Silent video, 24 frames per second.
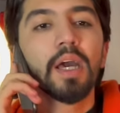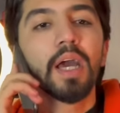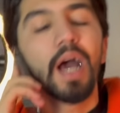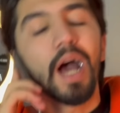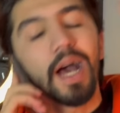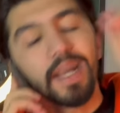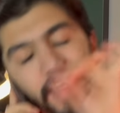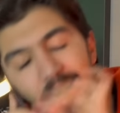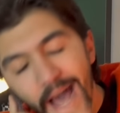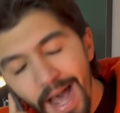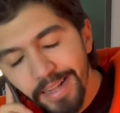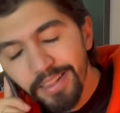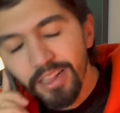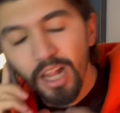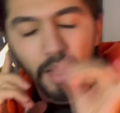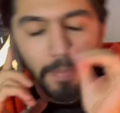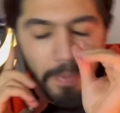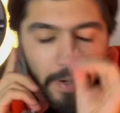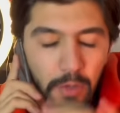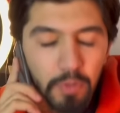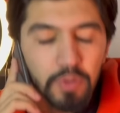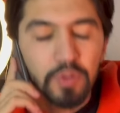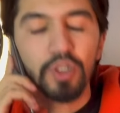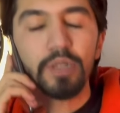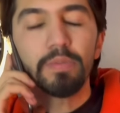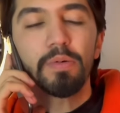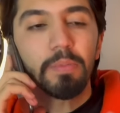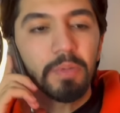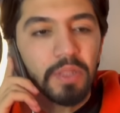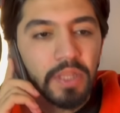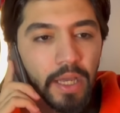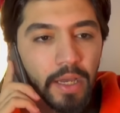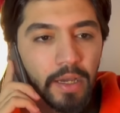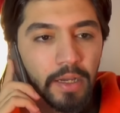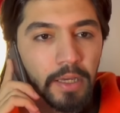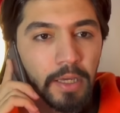انا حاطة برا واستلمه
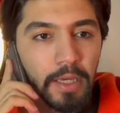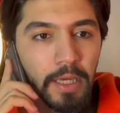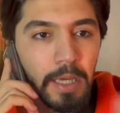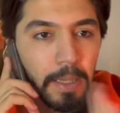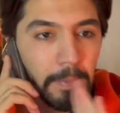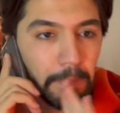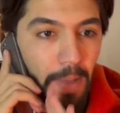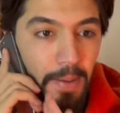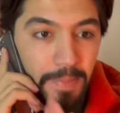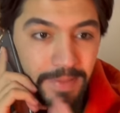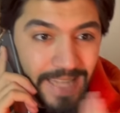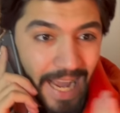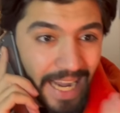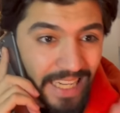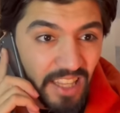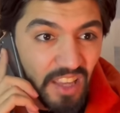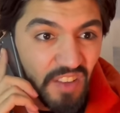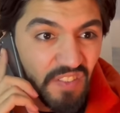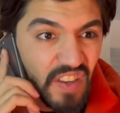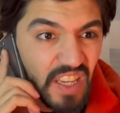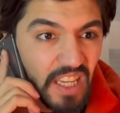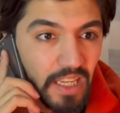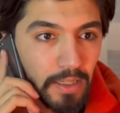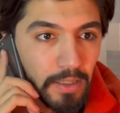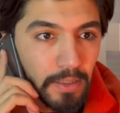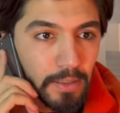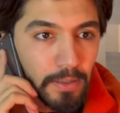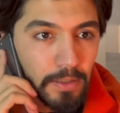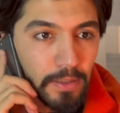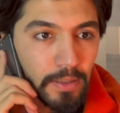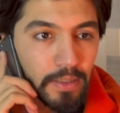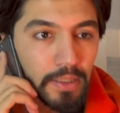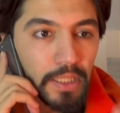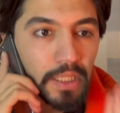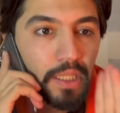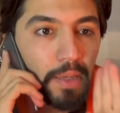منك ما بدي حدا يفيق
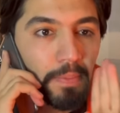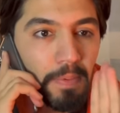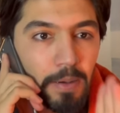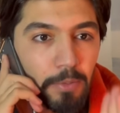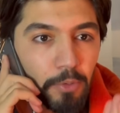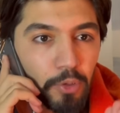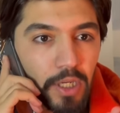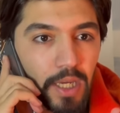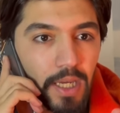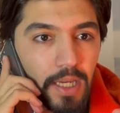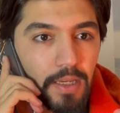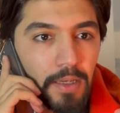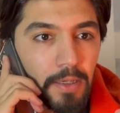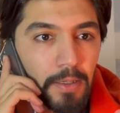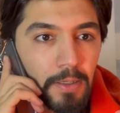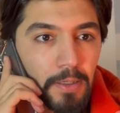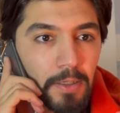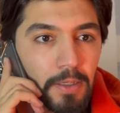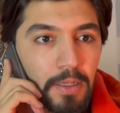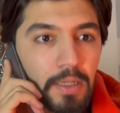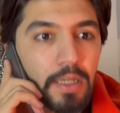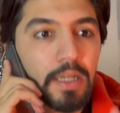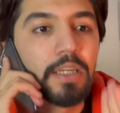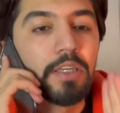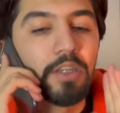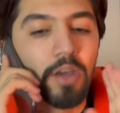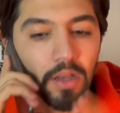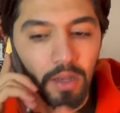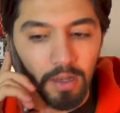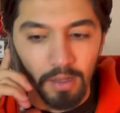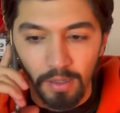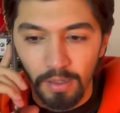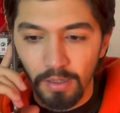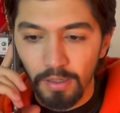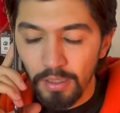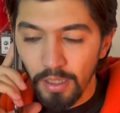تمام اوكي
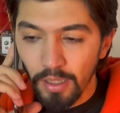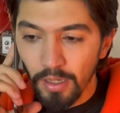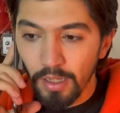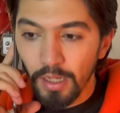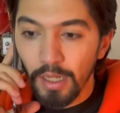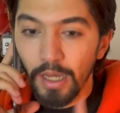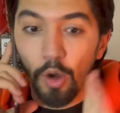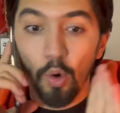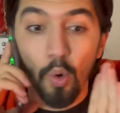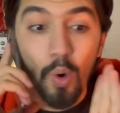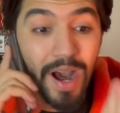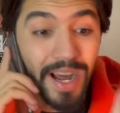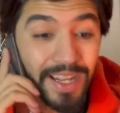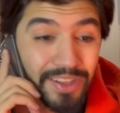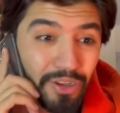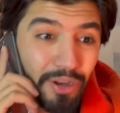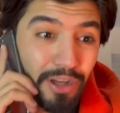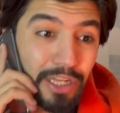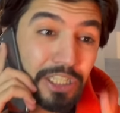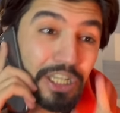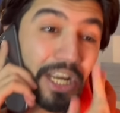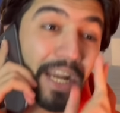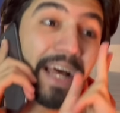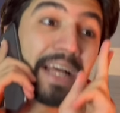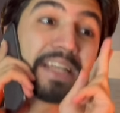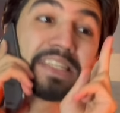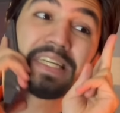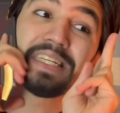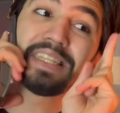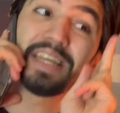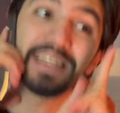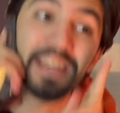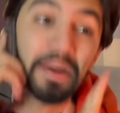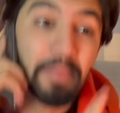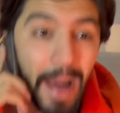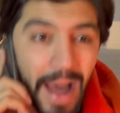يلا يلا واخذ الجرس
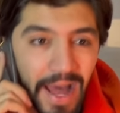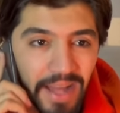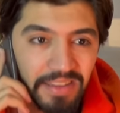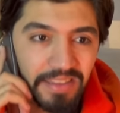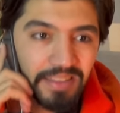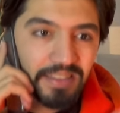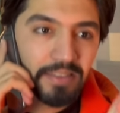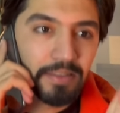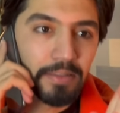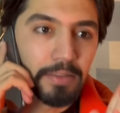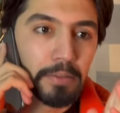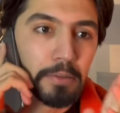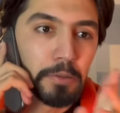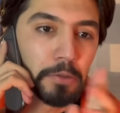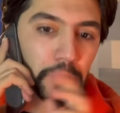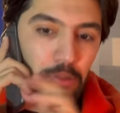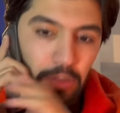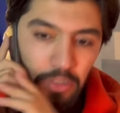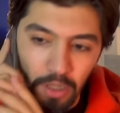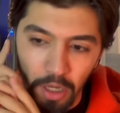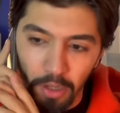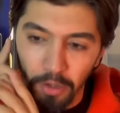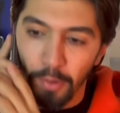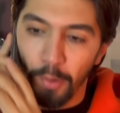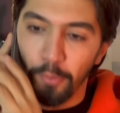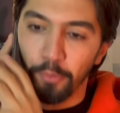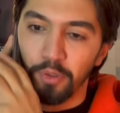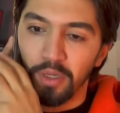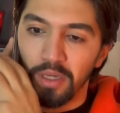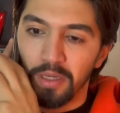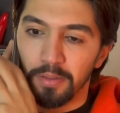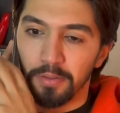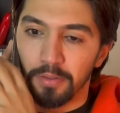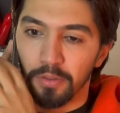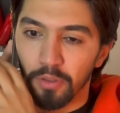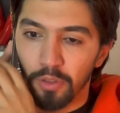اذا سمحت يلا اوكي
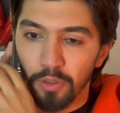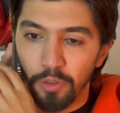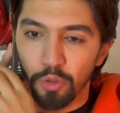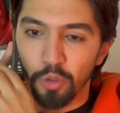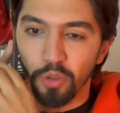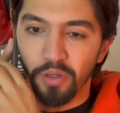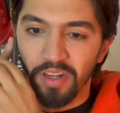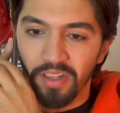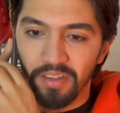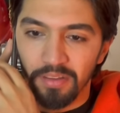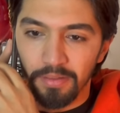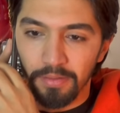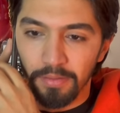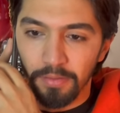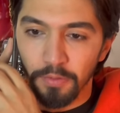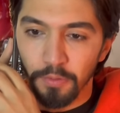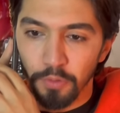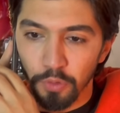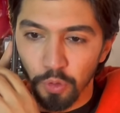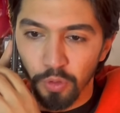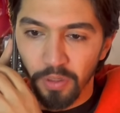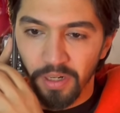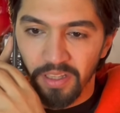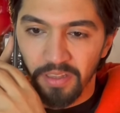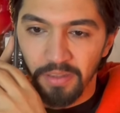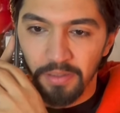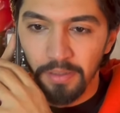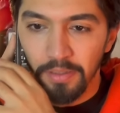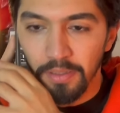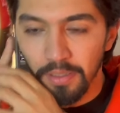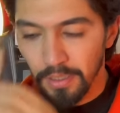شكرا شكرا